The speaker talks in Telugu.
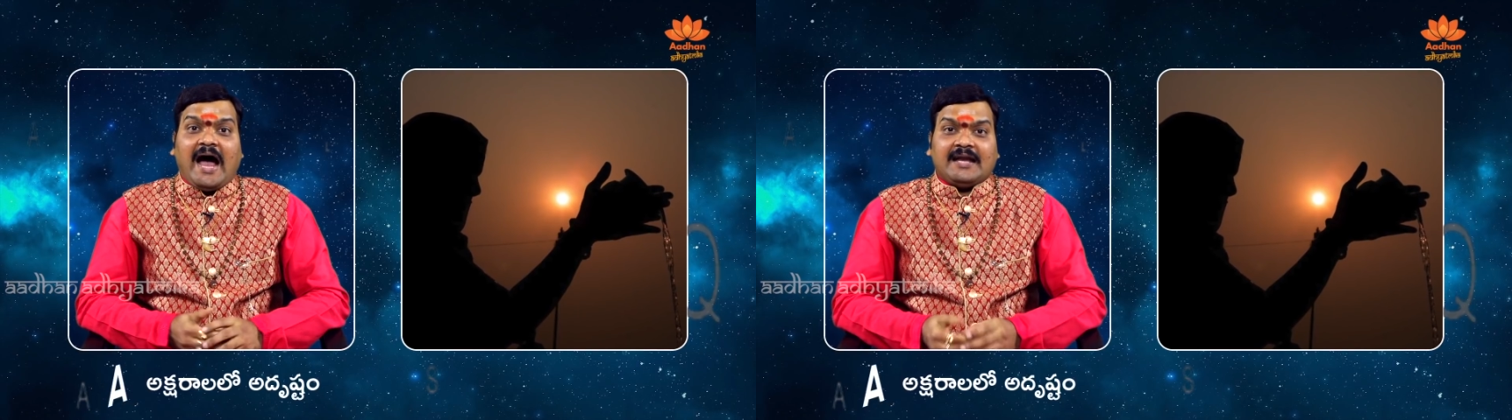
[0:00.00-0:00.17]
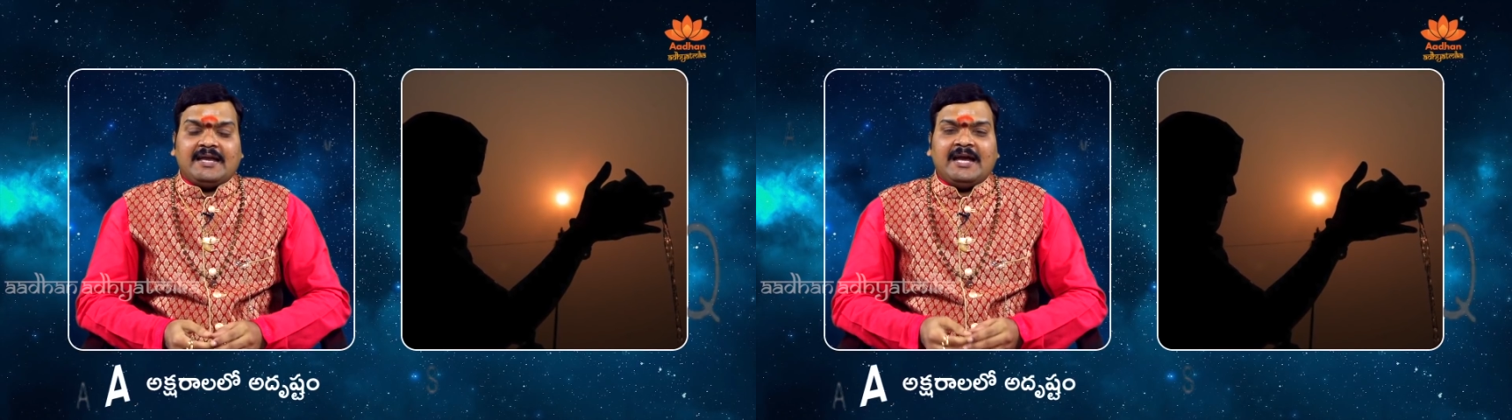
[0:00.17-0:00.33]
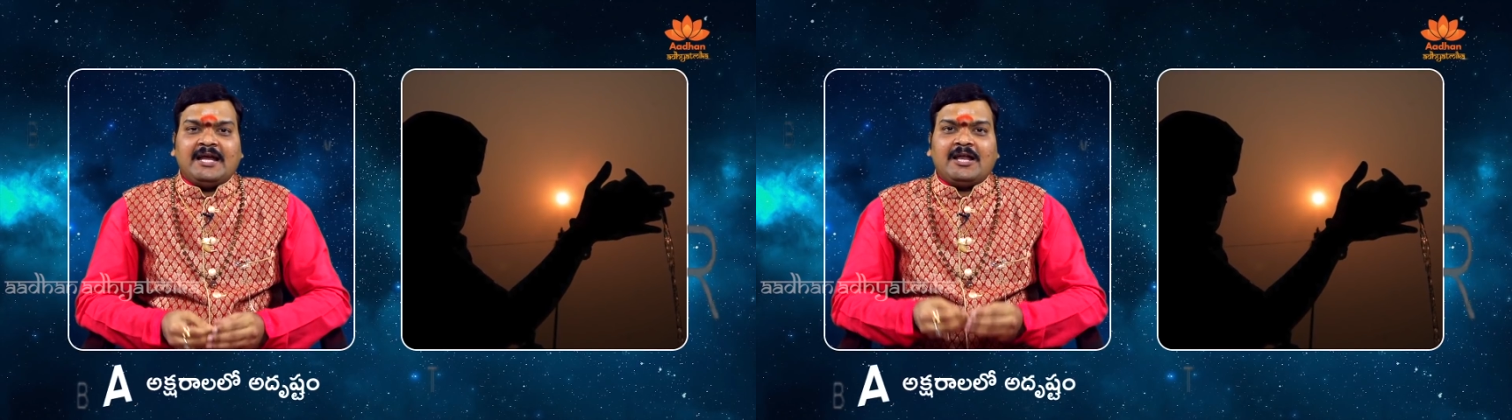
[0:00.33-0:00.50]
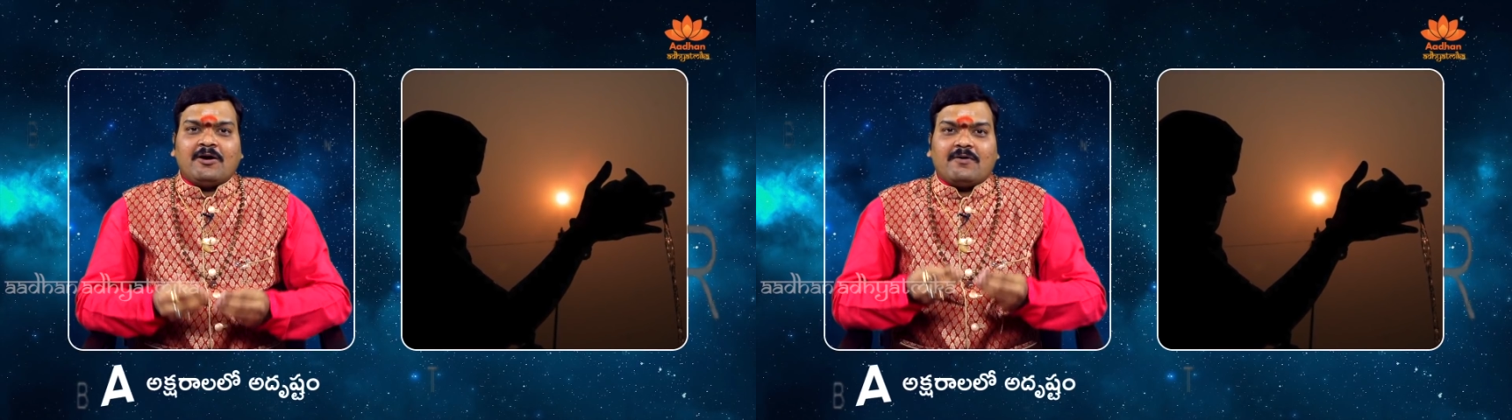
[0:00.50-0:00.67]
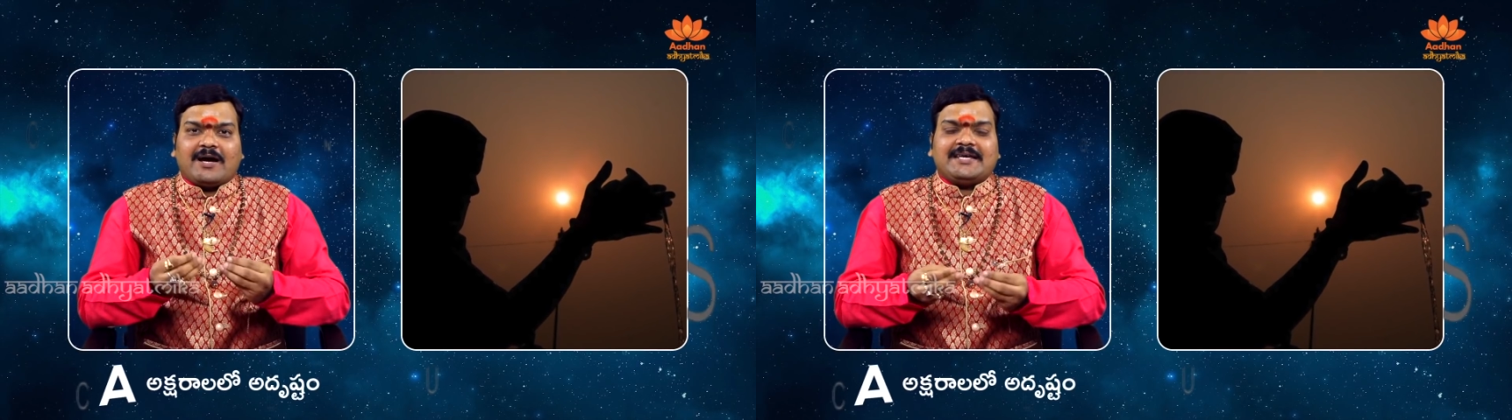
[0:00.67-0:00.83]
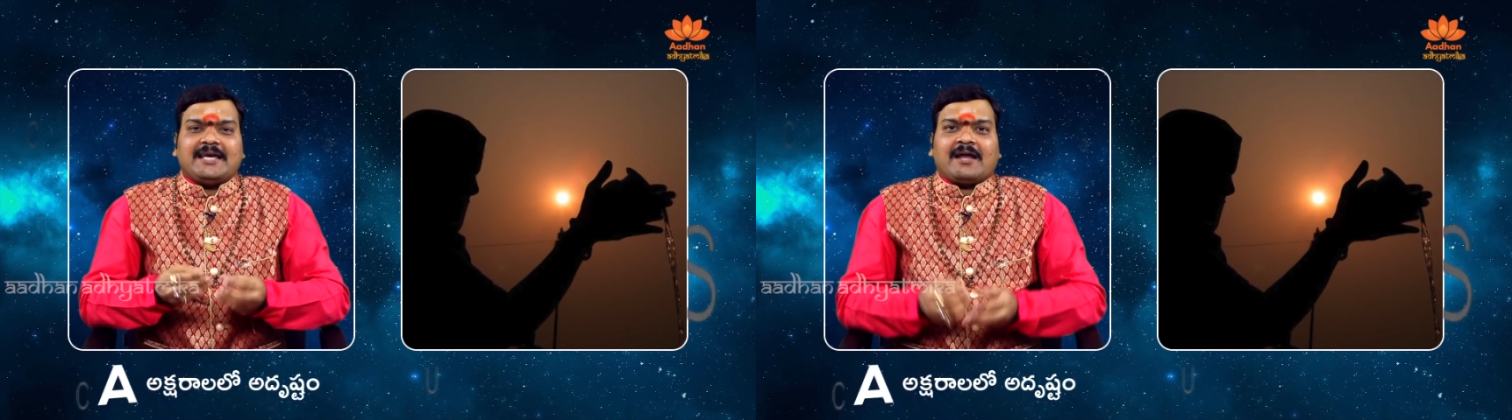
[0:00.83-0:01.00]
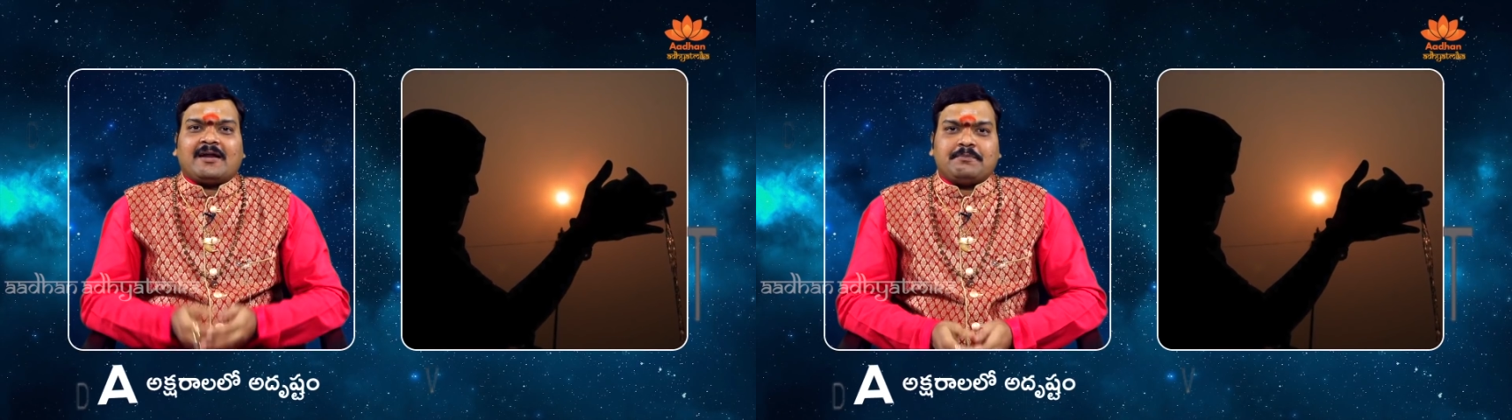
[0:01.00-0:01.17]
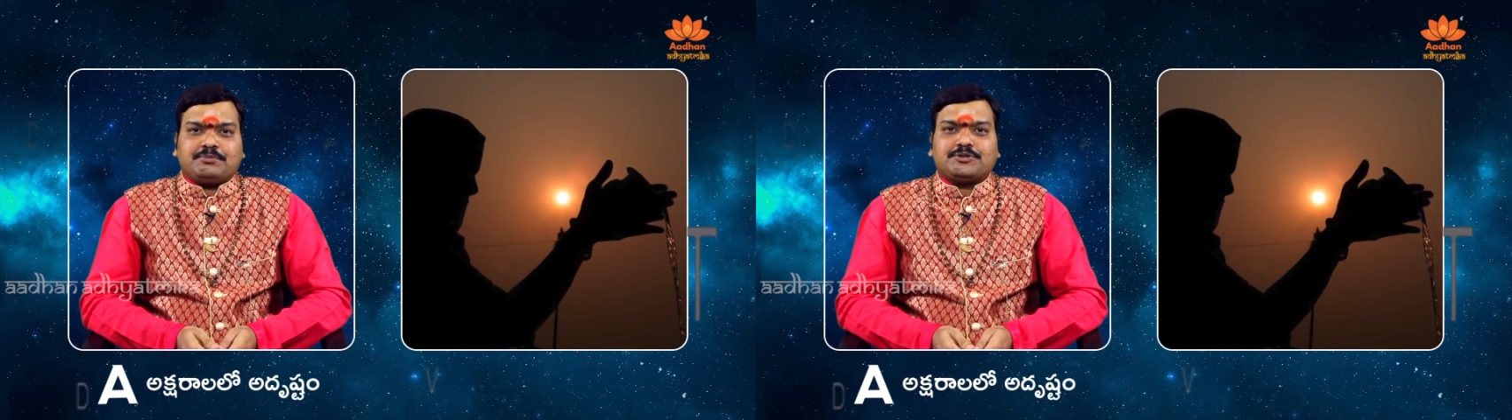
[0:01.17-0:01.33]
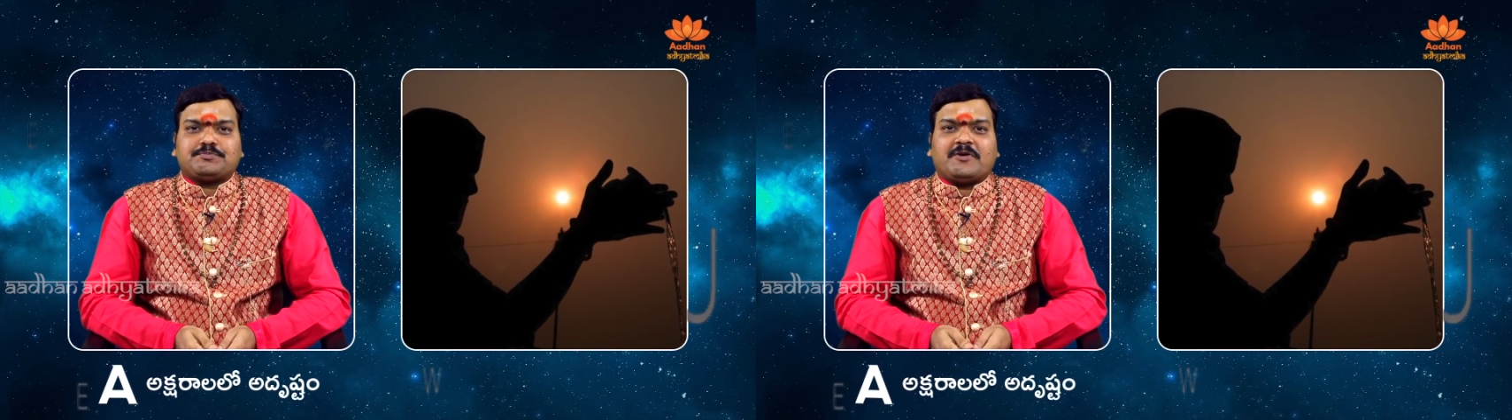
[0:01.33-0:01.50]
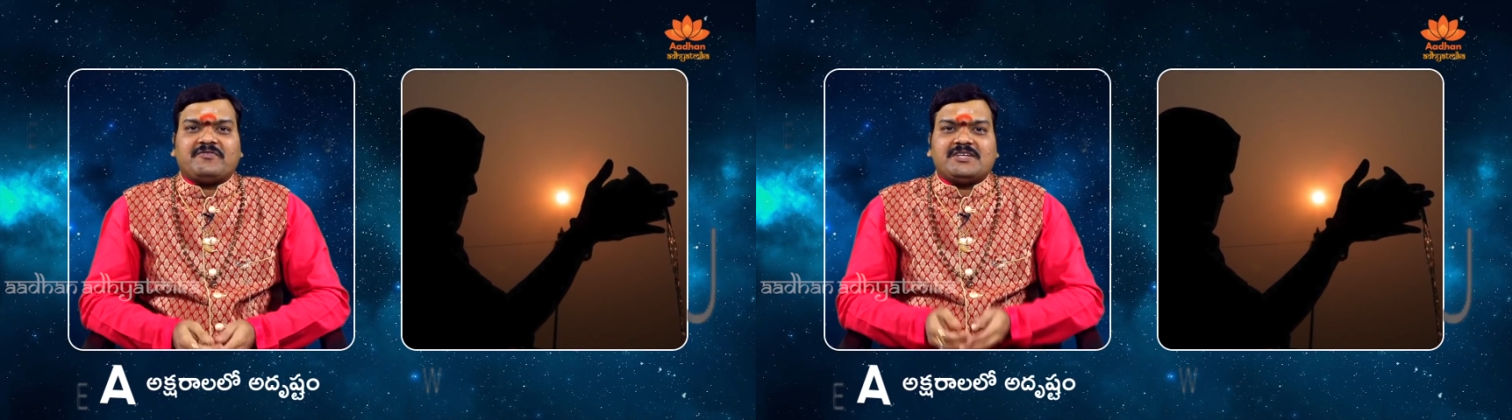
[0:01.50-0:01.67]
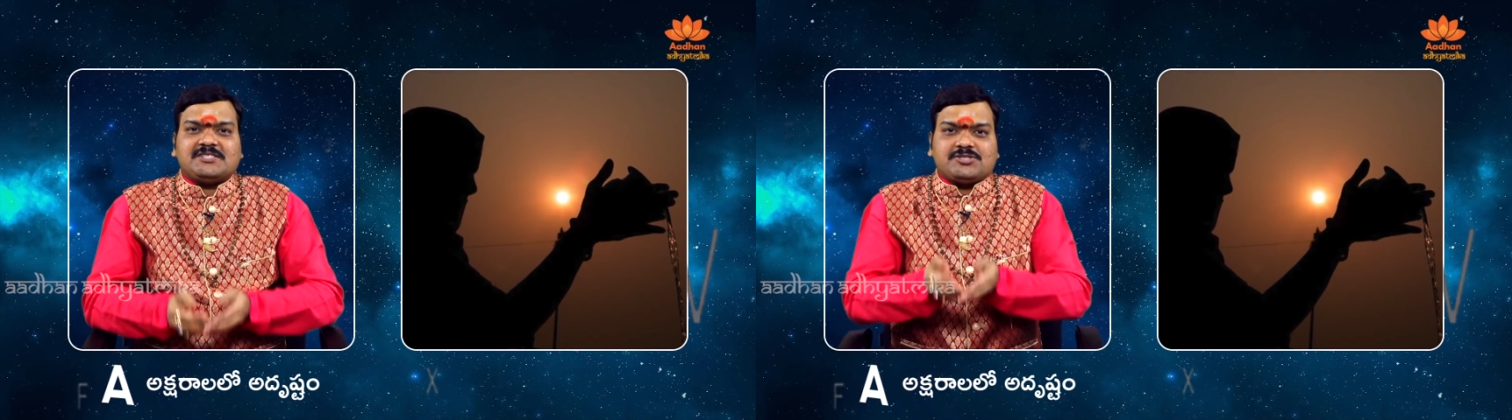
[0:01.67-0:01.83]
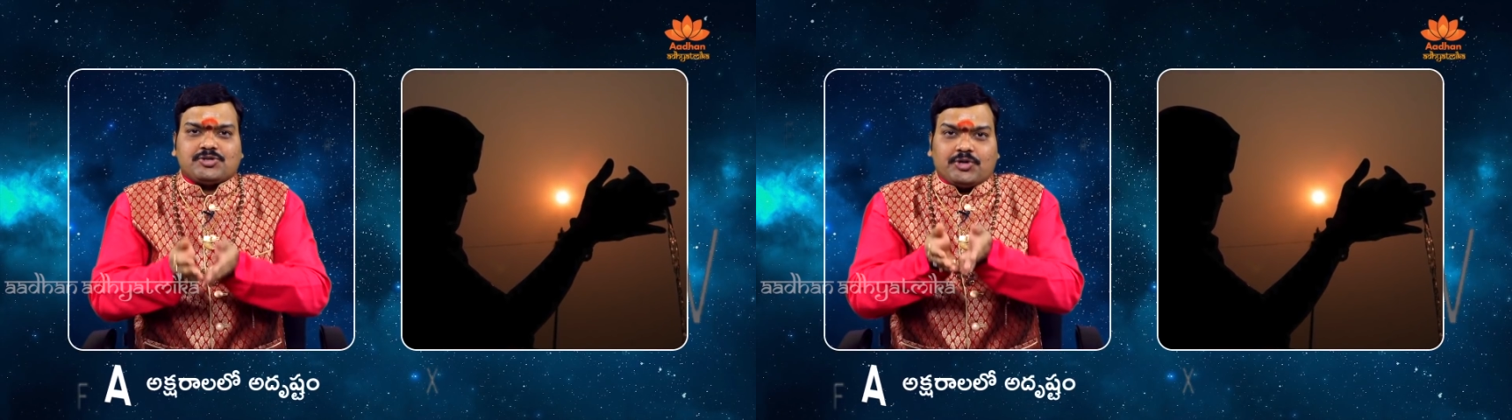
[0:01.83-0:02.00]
ఆ నీళ్లలో ఒక ఎర్ర పుష్పం వేసి